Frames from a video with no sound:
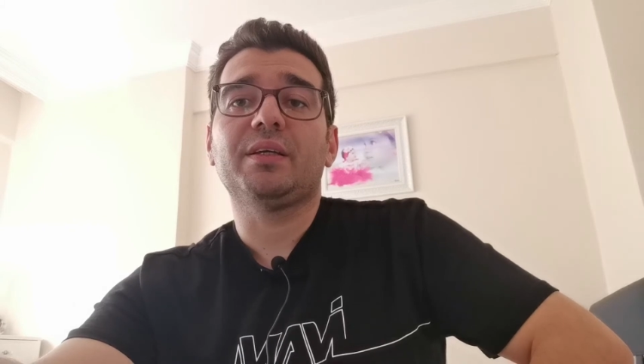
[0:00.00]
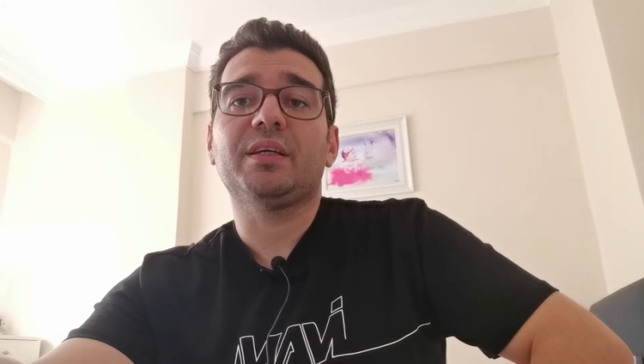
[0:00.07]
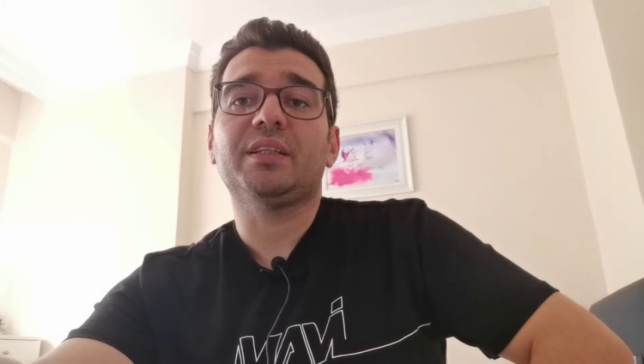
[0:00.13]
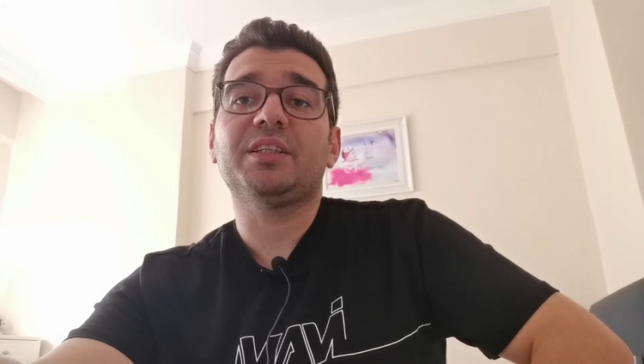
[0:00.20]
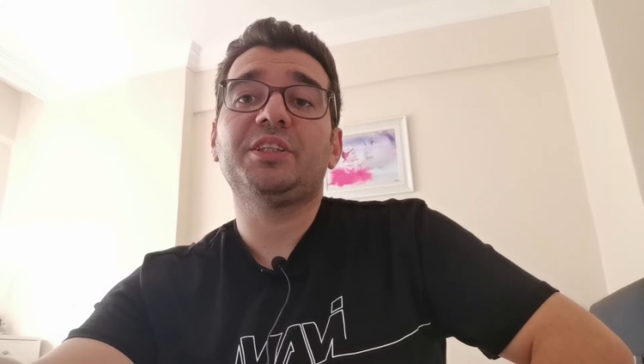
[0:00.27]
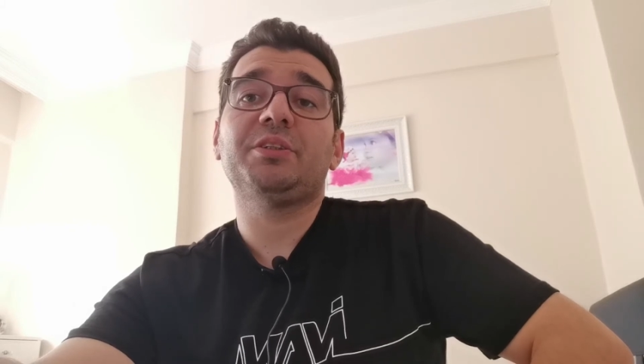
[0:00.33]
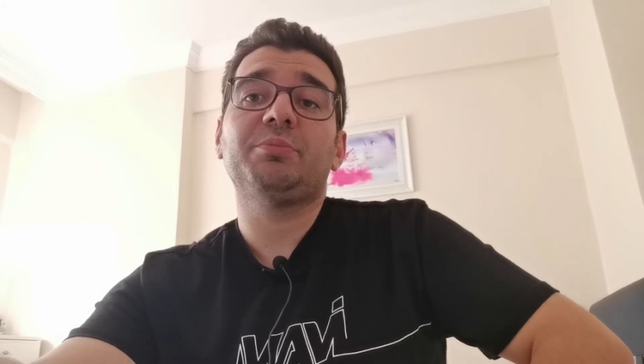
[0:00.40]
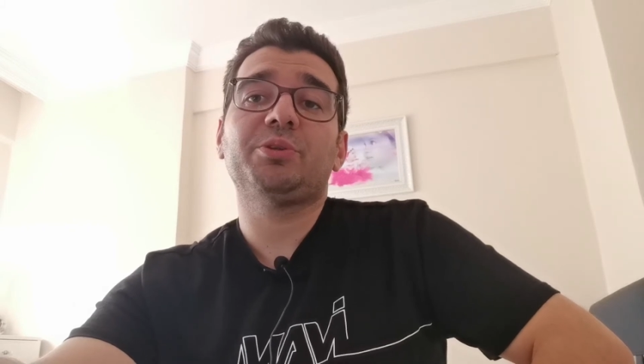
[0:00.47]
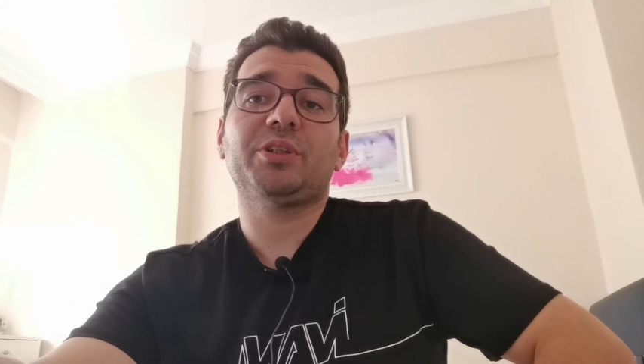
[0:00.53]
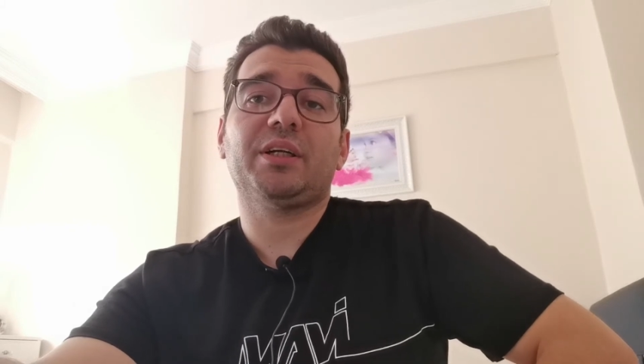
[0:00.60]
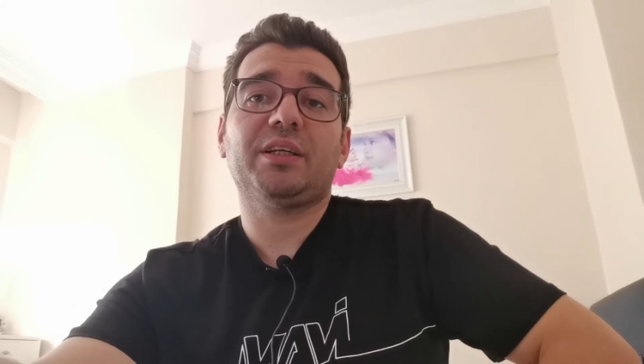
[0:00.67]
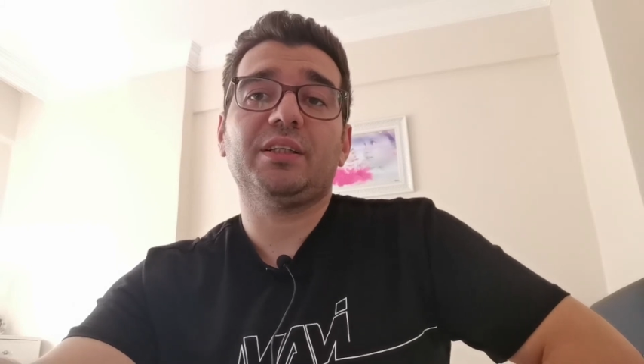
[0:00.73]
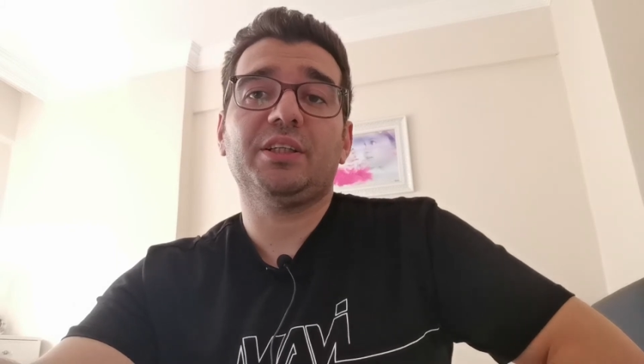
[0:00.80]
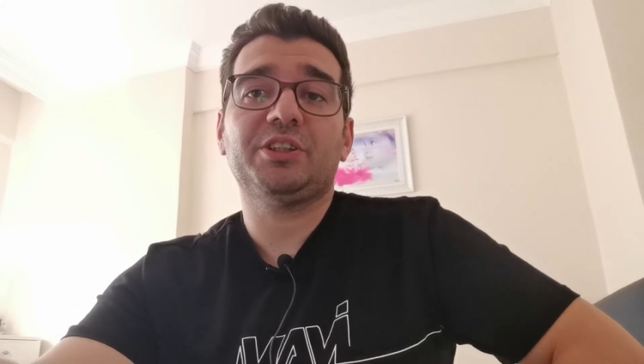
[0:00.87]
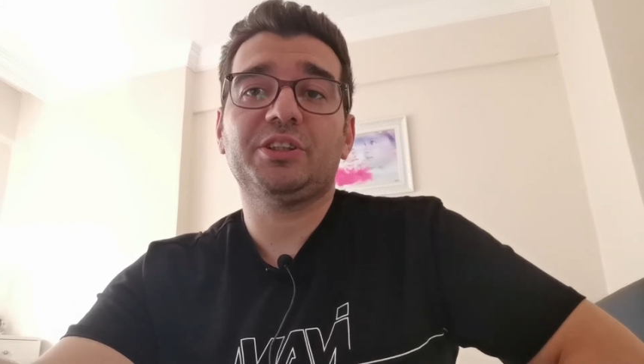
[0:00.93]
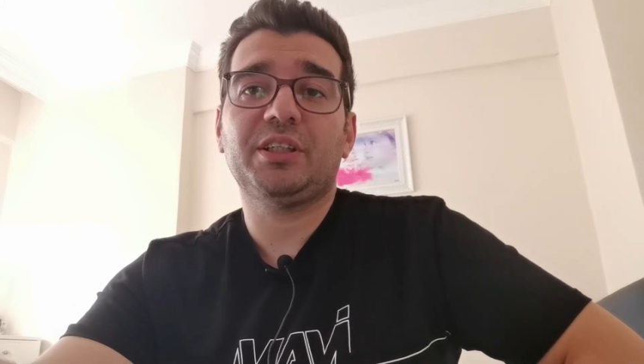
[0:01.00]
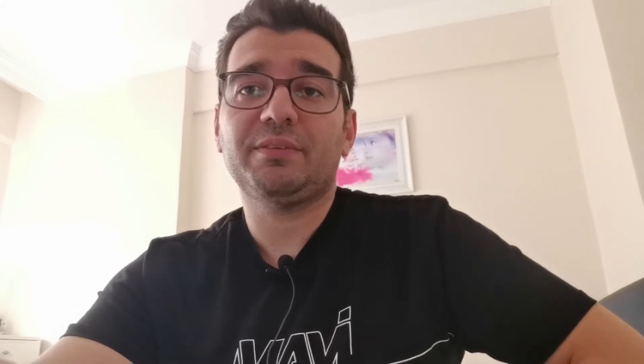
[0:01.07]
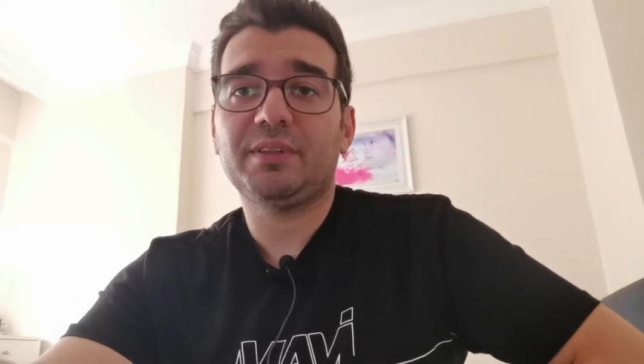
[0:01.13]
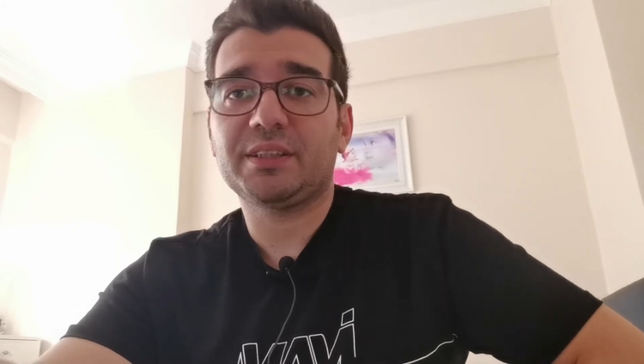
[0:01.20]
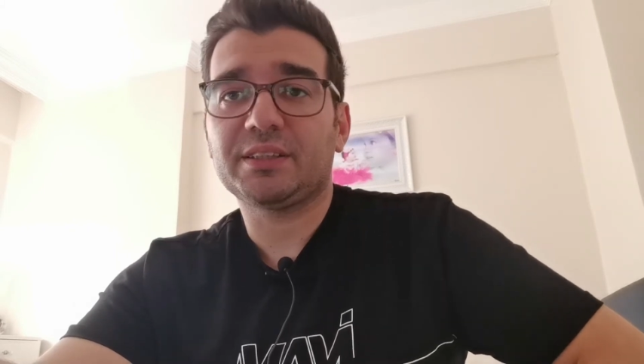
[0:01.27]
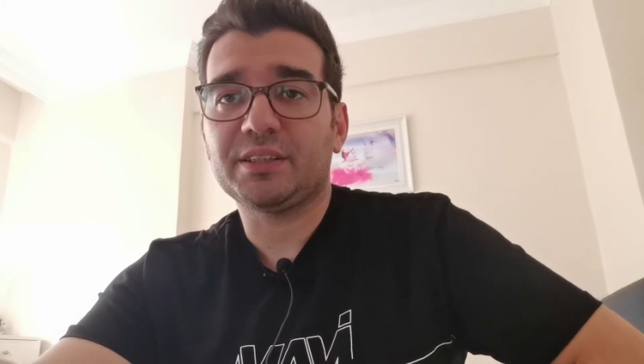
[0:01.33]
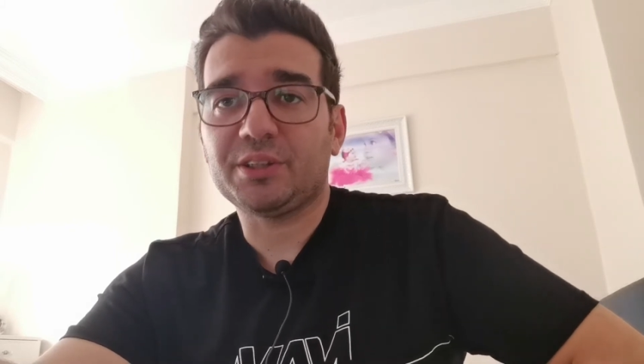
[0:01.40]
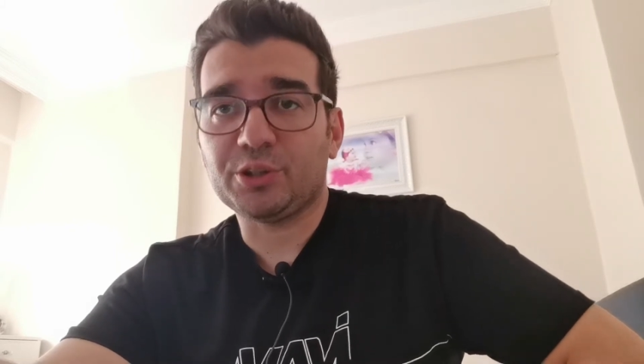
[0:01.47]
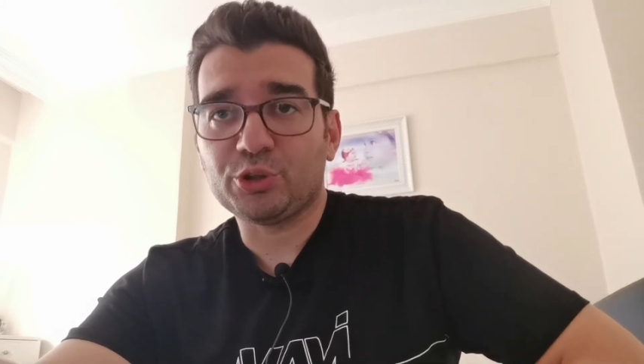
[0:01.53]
ya da girmiş arkadaşlar varsa